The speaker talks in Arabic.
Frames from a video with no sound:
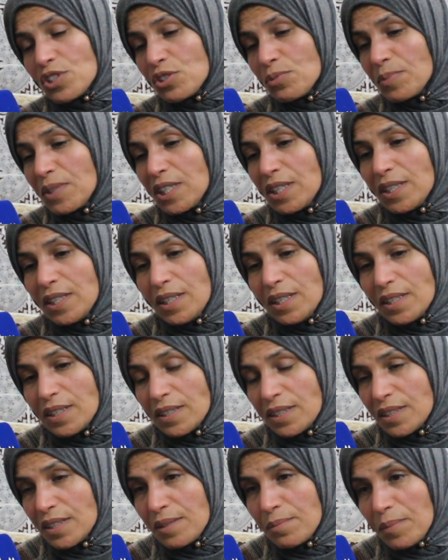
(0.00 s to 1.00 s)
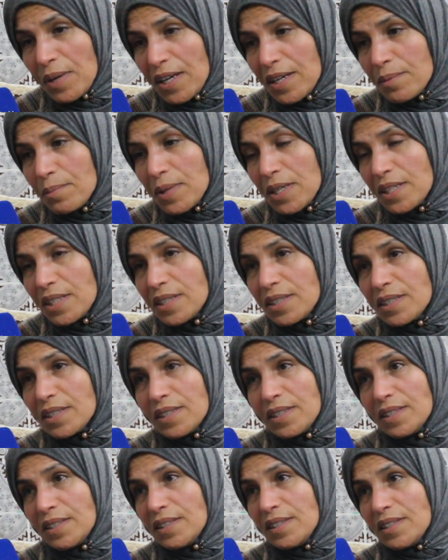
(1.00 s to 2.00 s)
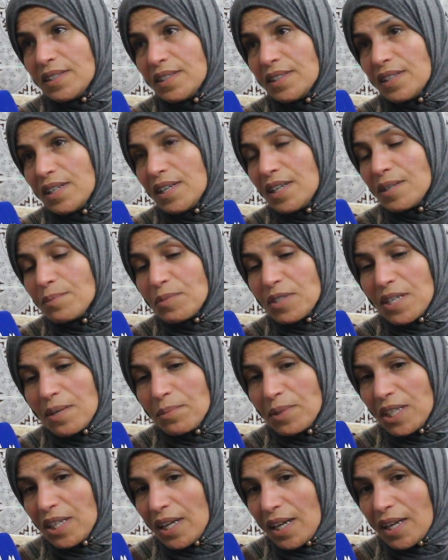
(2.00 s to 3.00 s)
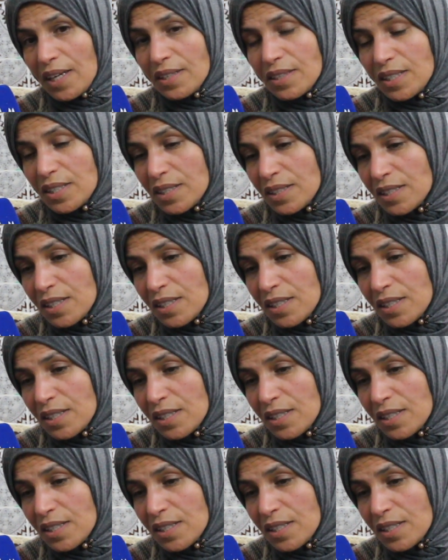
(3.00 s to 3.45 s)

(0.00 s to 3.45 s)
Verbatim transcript: جميع المغاربه اللي اللي متابعين القضيه